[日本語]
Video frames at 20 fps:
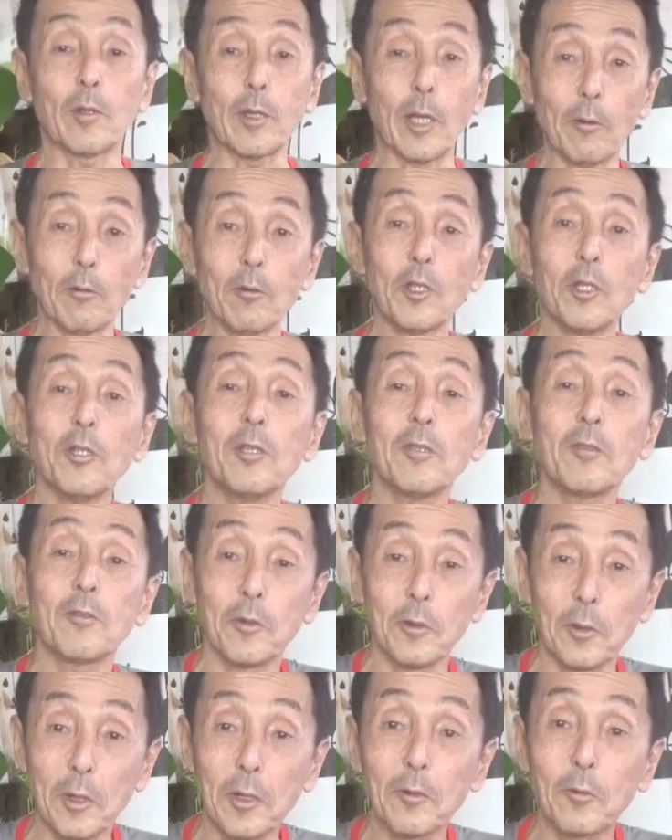楽しいです
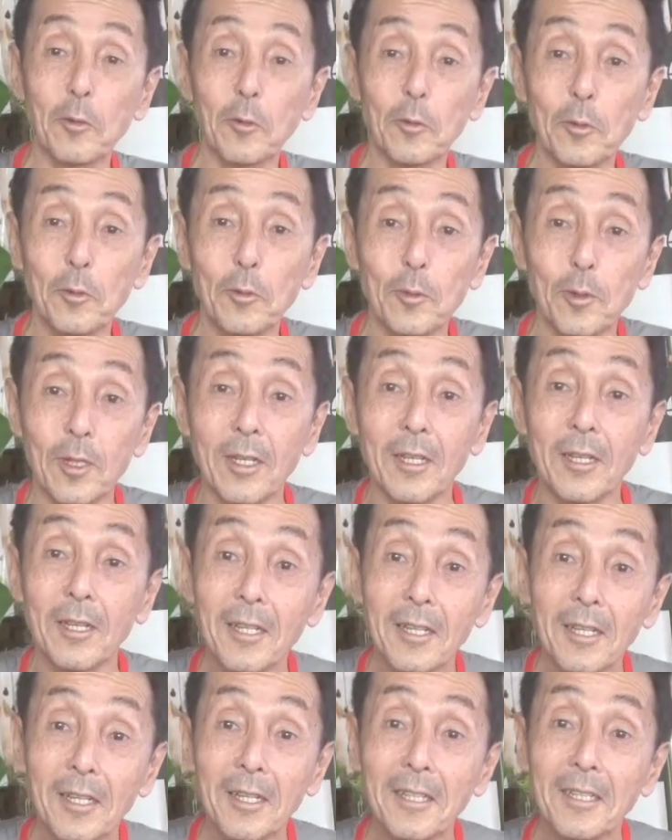よね、そういうふうに。
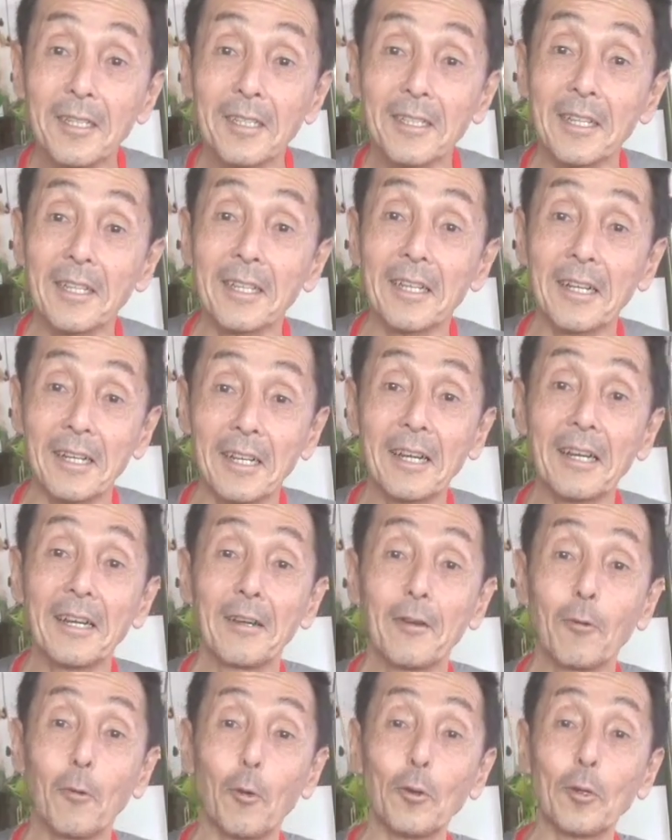何かな、
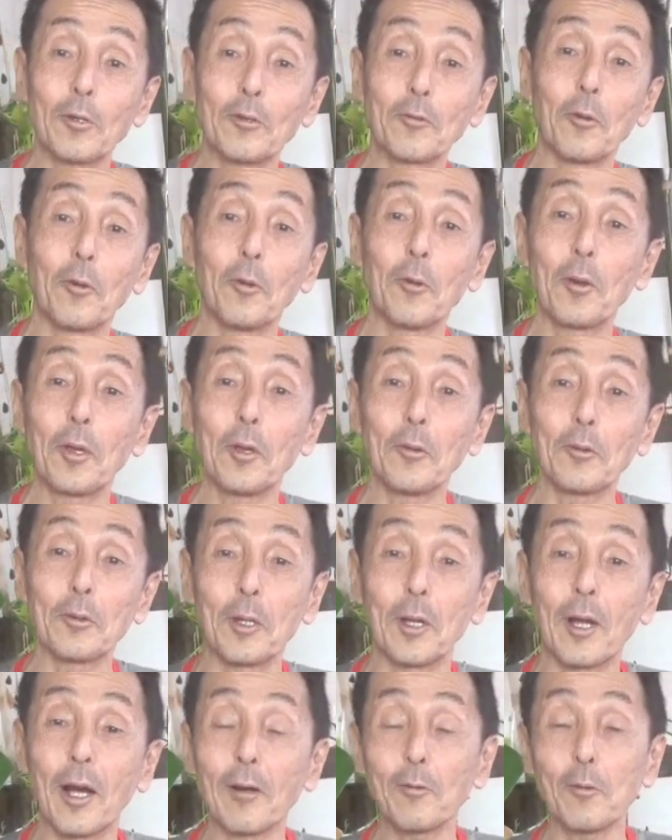こういうのを揃えようっ
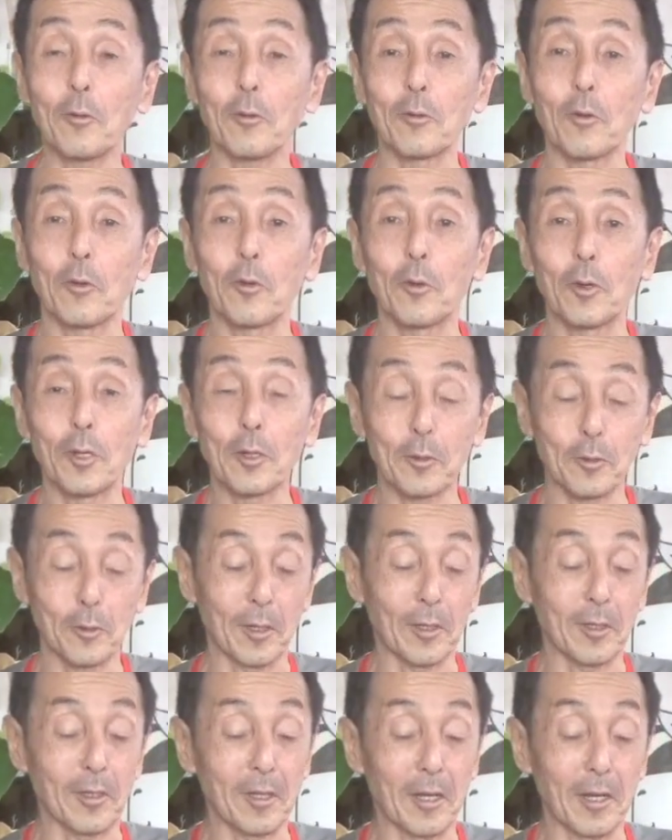て、家具を揃える
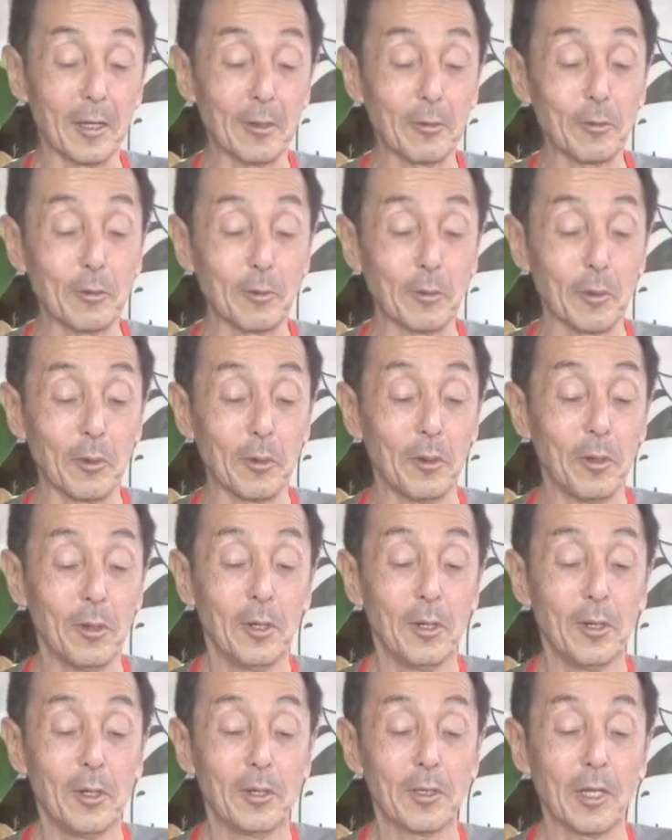なんて歩くの
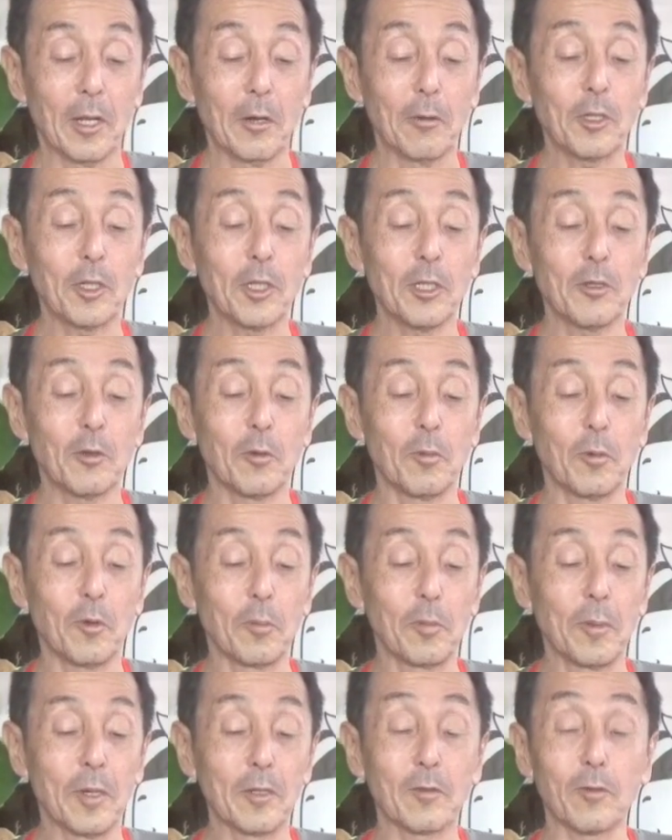楽しいと思
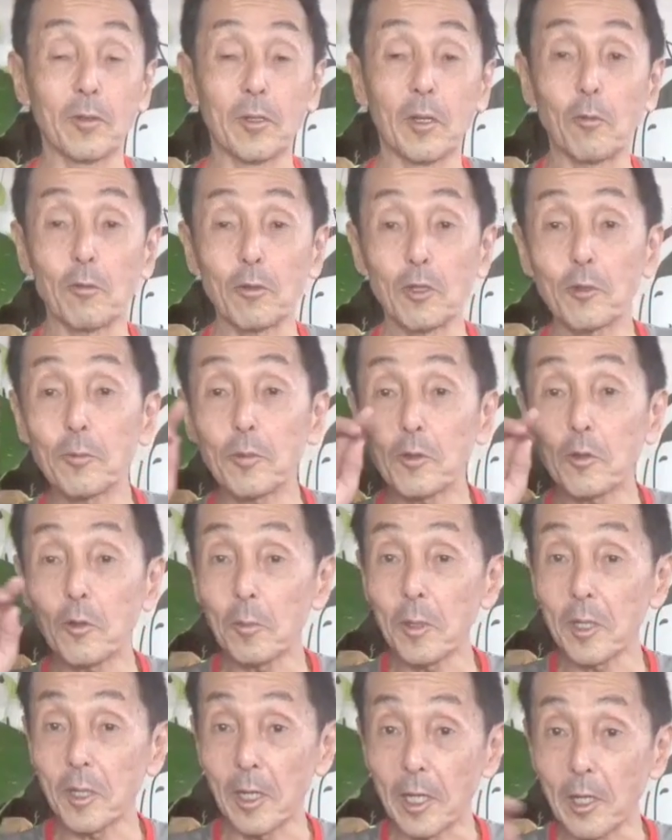いますんで、ご自分の
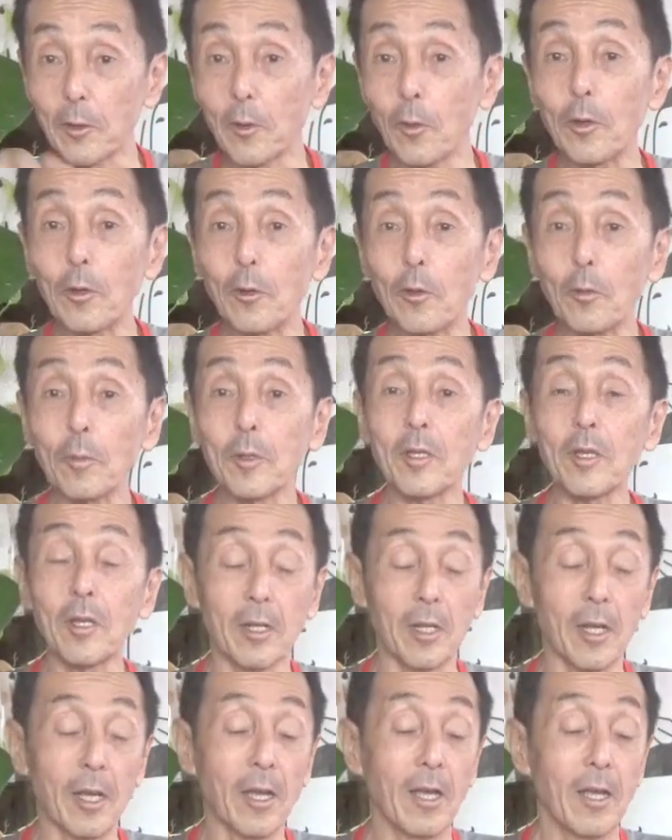目でいろいろ見て
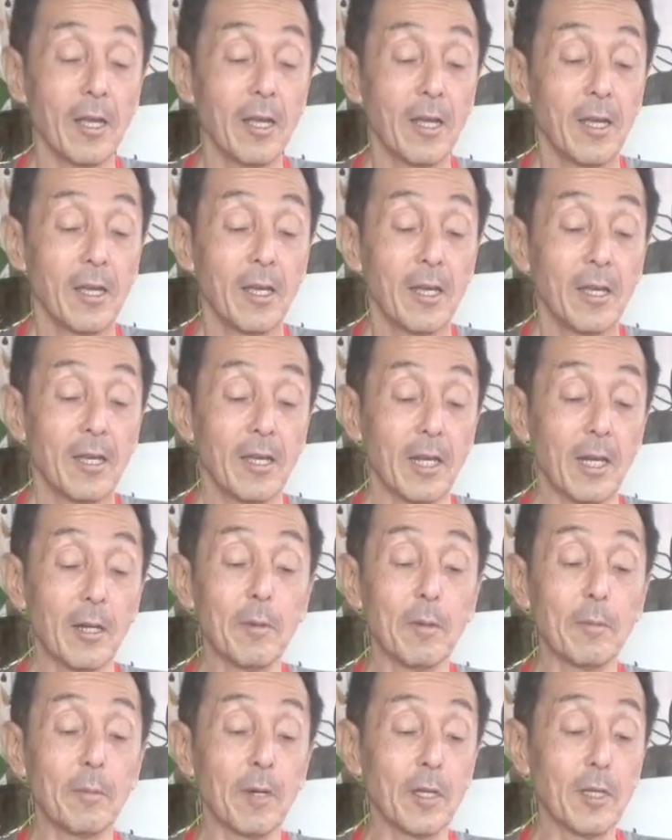ね選
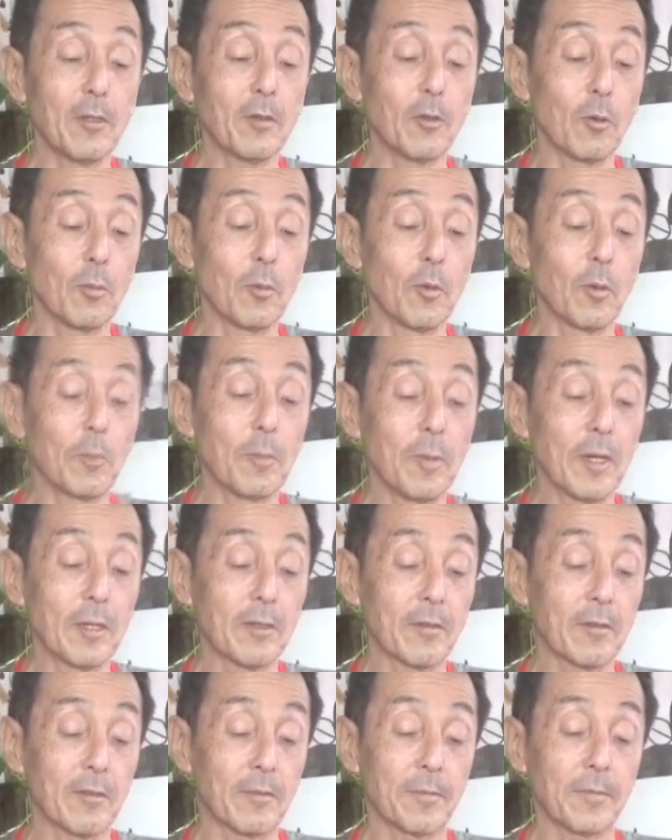べばいいと思いま
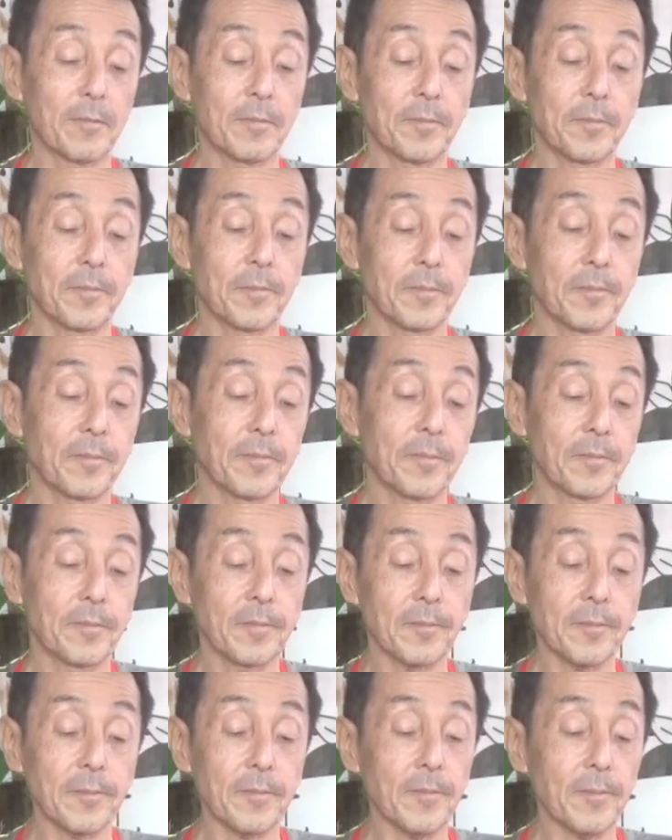す。
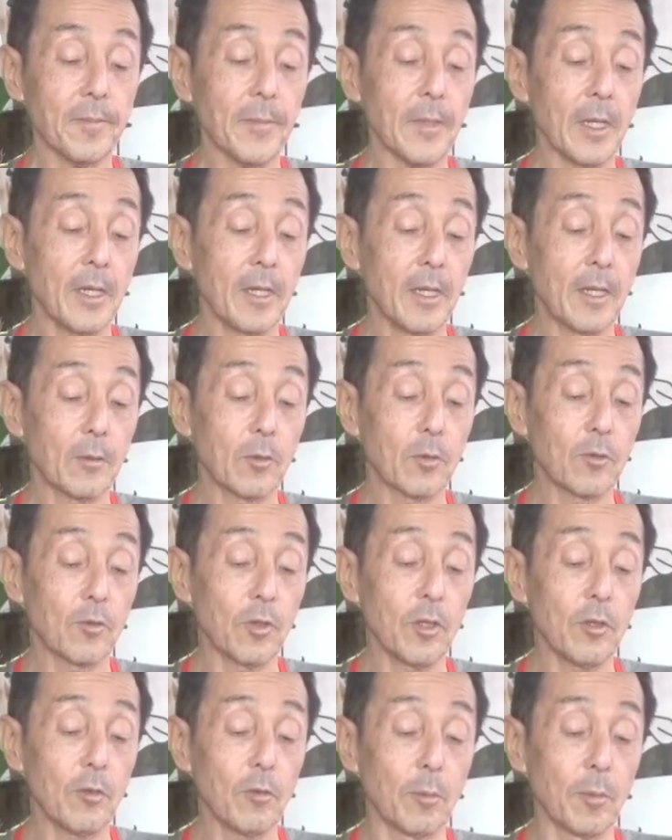
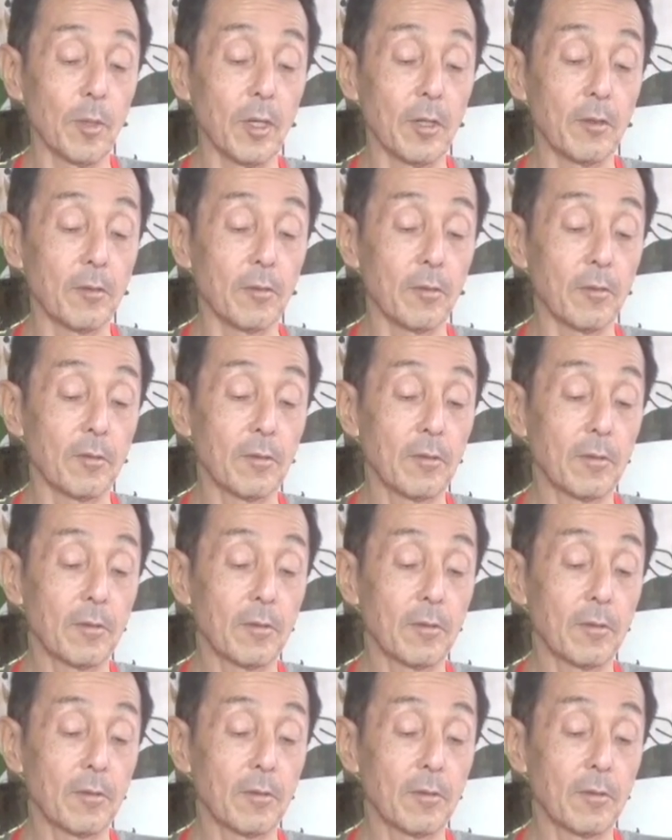次のメール。